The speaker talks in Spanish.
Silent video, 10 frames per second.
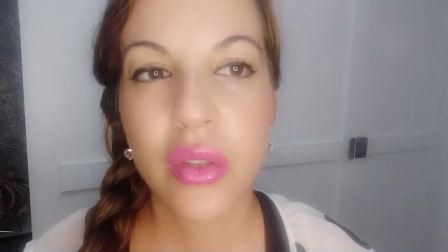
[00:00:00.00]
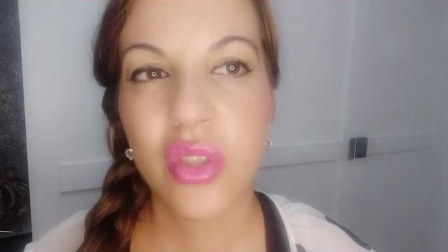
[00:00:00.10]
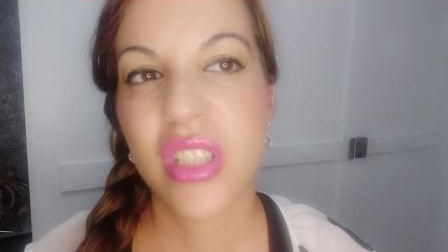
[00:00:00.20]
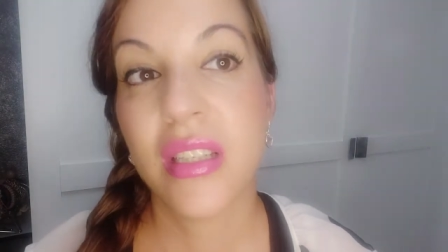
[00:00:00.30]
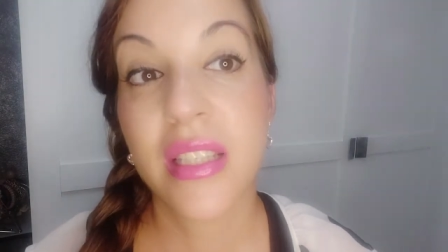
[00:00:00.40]
no
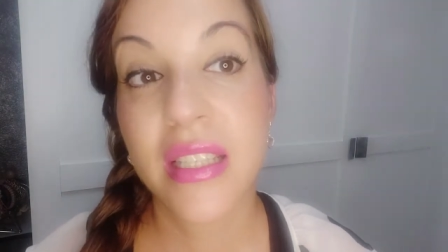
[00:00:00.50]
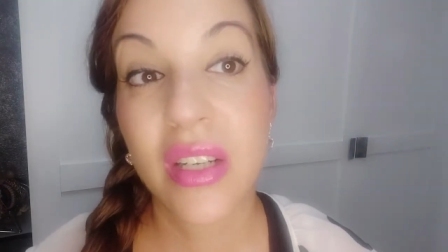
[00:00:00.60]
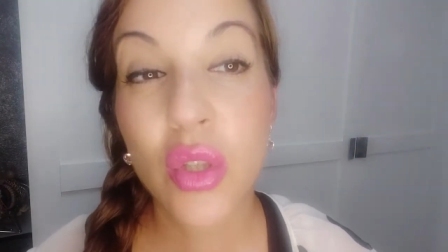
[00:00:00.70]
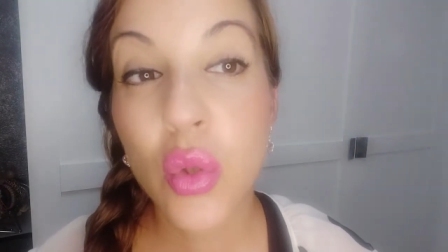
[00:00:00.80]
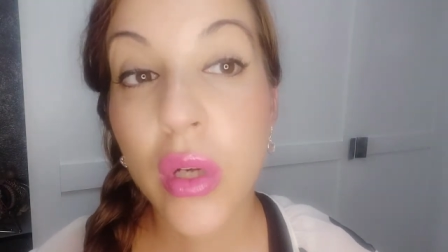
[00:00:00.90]
es que se hayan
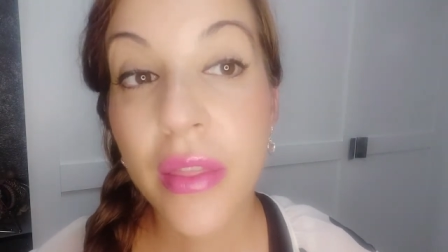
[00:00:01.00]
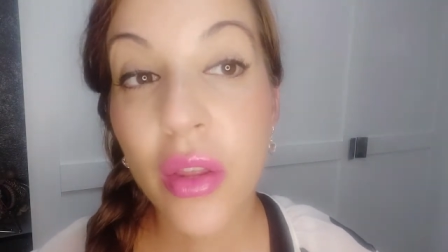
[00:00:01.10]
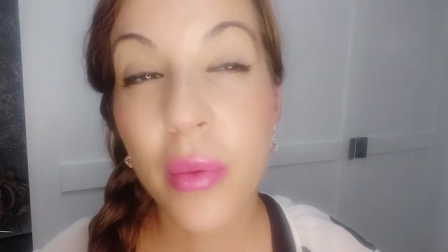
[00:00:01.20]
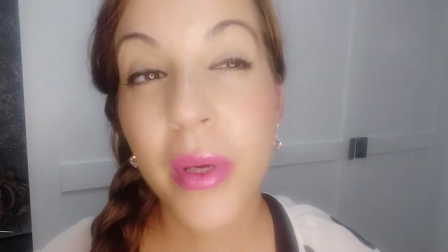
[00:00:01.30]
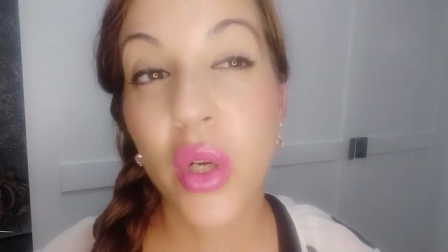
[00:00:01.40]

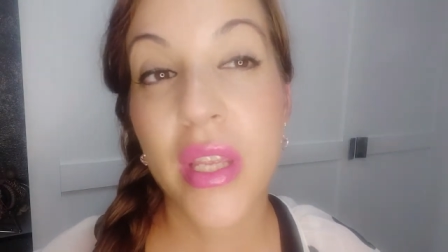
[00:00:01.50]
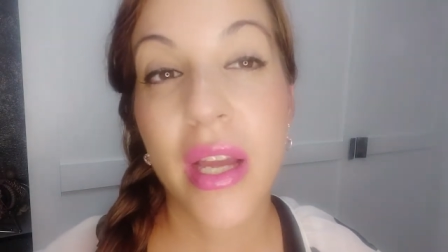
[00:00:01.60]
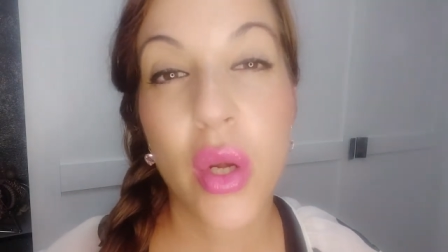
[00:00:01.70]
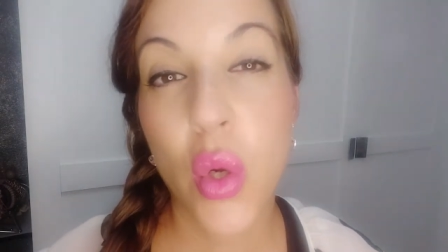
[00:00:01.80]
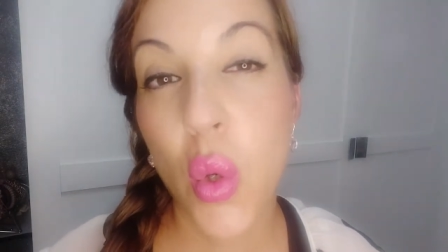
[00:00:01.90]
oscurecido, pero
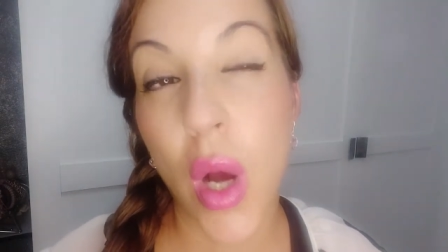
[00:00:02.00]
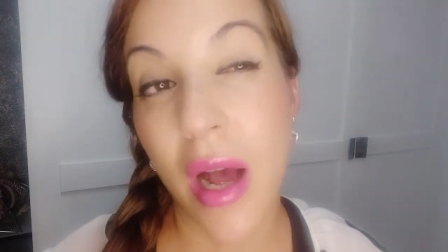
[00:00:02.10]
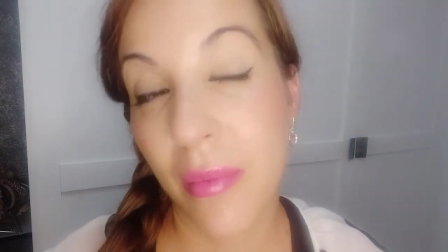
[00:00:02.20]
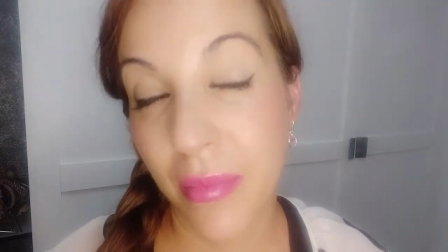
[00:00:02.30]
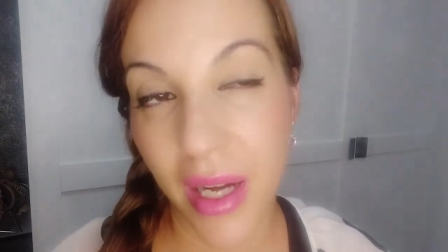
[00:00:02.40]
ya no
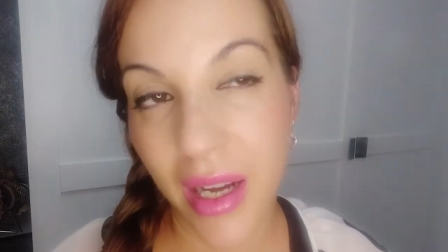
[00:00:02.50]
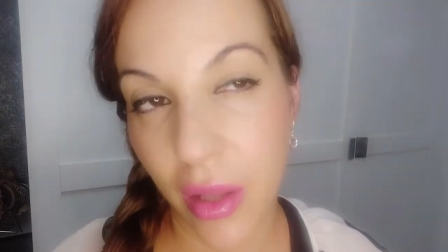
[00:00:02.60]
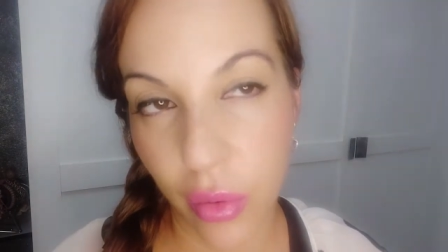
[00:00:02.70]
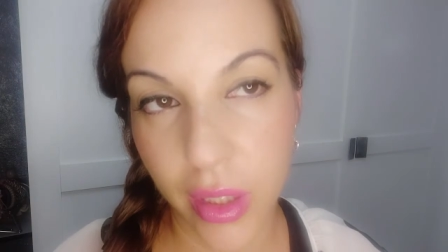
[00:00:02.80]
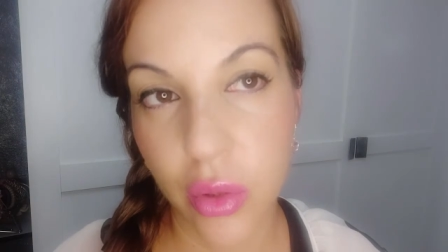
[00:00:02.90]
han
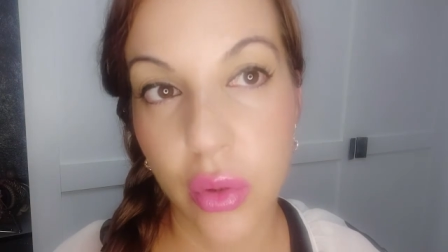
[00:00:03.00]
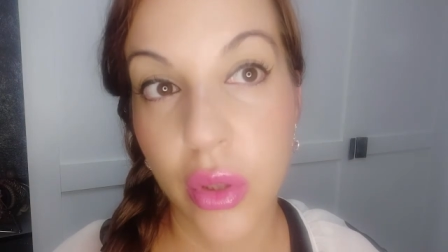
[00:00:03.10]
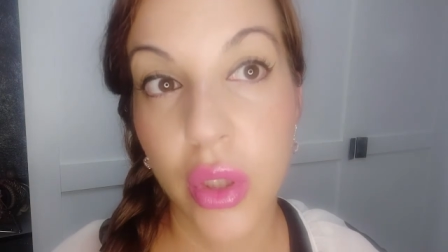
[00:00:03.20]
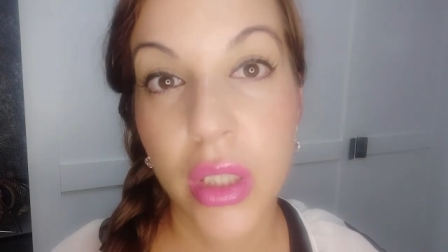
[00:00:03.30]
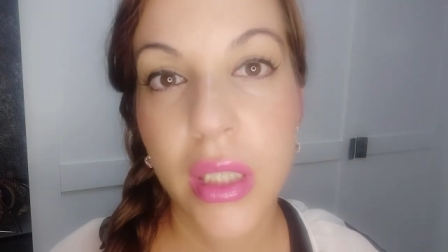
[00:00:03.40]
bajado de
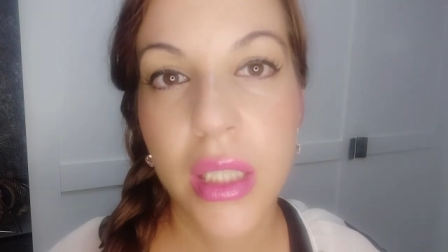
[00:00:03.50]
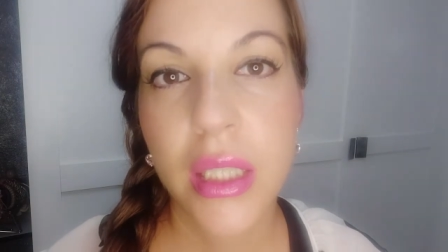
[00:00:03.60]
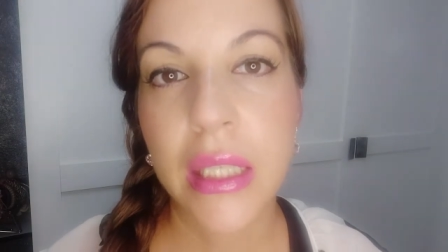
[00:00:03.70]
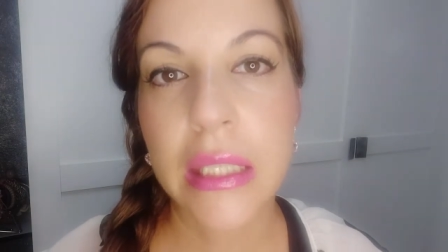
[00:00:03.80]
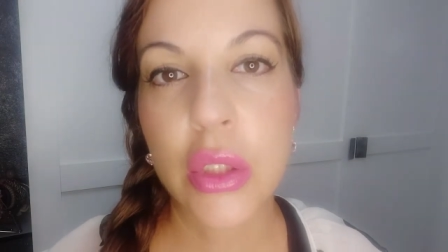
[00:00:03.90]
tono.
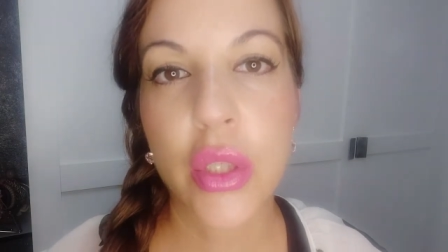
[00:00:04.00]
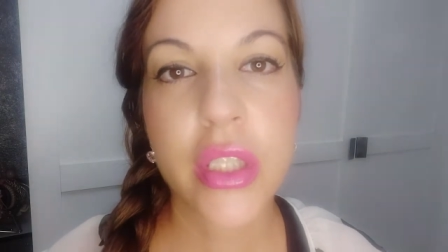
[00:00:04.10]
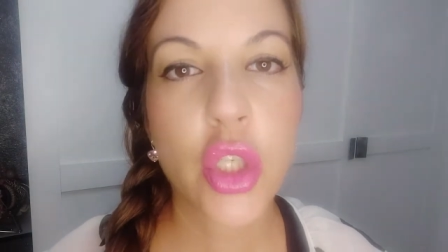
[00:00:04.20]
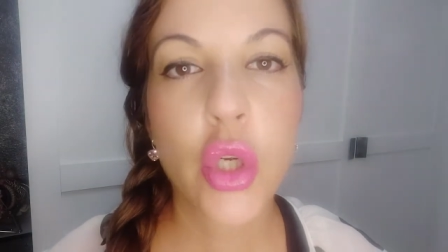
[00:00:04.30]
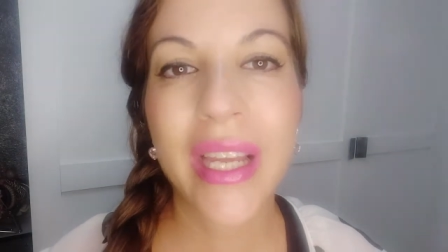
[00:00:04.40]

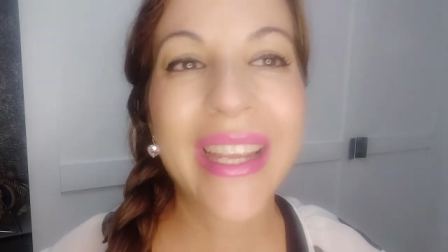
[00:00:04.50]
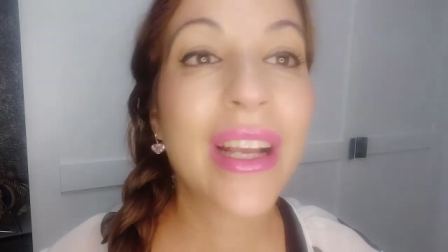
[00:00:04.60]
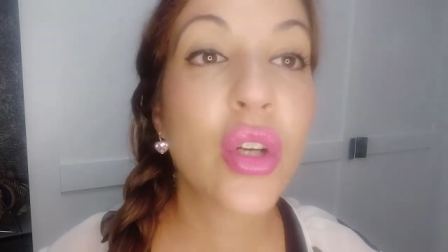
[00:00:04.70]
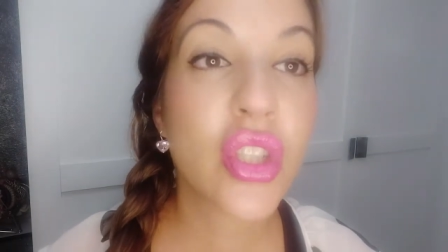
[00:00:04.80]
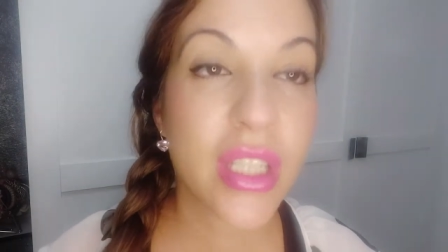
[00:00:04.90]
Entonces lo que hay que
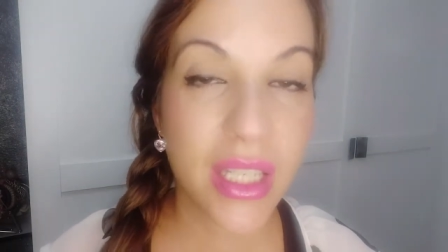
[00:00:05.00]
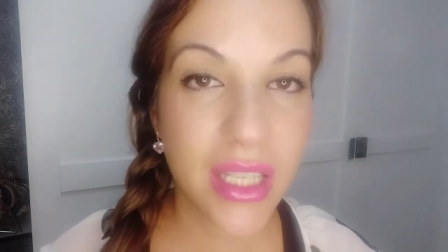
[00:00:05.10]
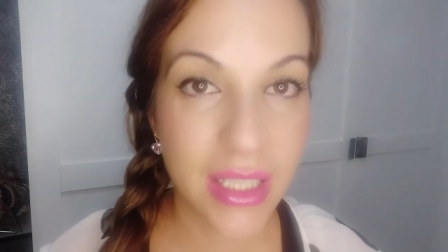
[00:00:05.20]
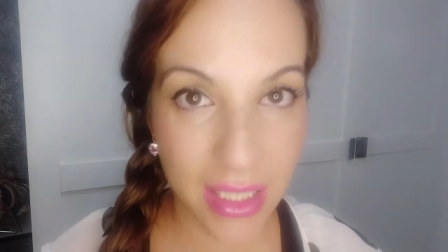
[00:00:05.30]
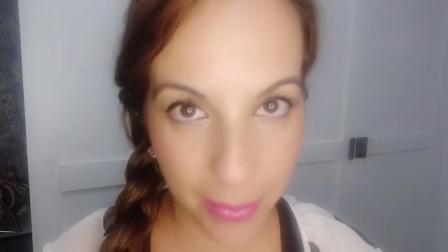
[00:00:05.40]
conseguir
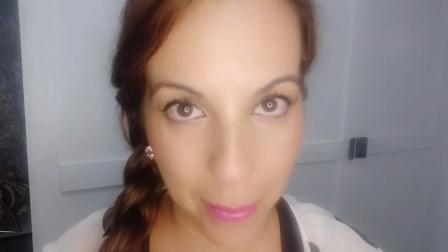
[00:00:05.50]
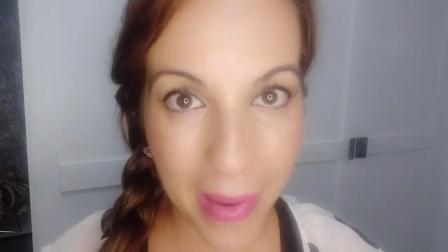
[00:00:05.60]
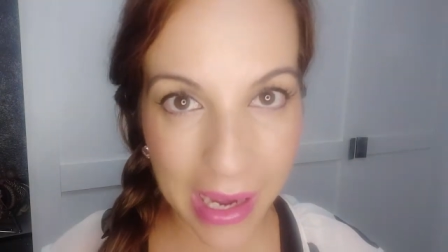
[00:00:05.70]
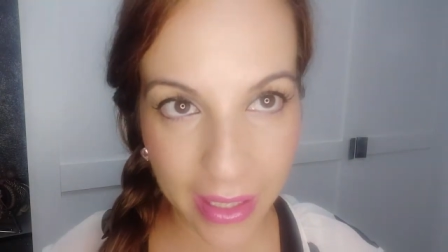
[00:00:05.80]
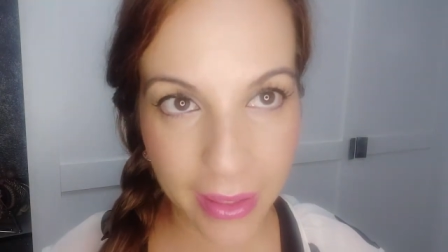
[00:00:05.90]
es que
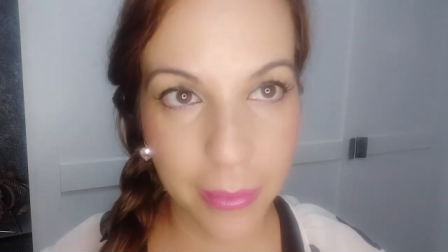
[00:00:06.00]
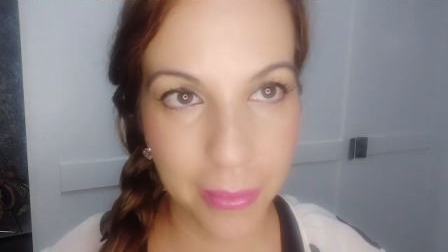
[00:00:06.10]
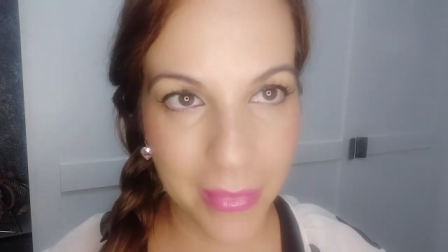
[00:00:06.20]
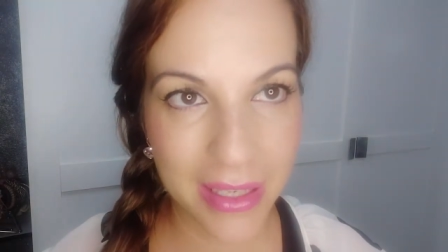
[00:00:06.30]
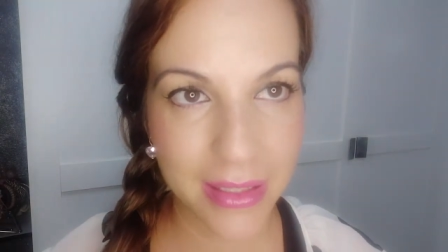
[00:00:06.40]
bajen
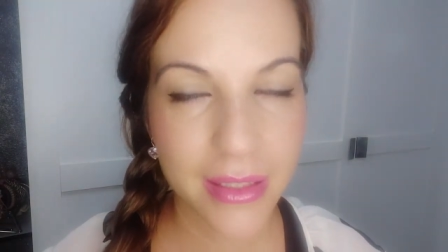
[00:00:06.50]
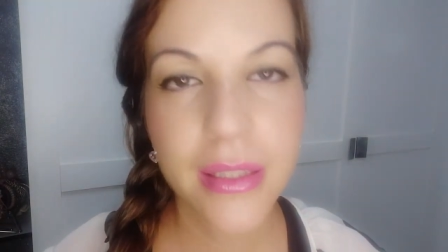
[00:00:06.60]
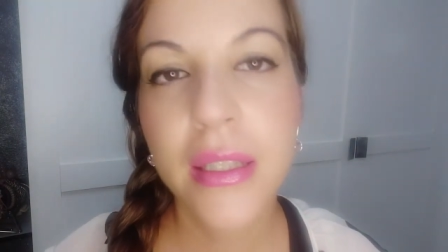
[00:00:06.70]
más.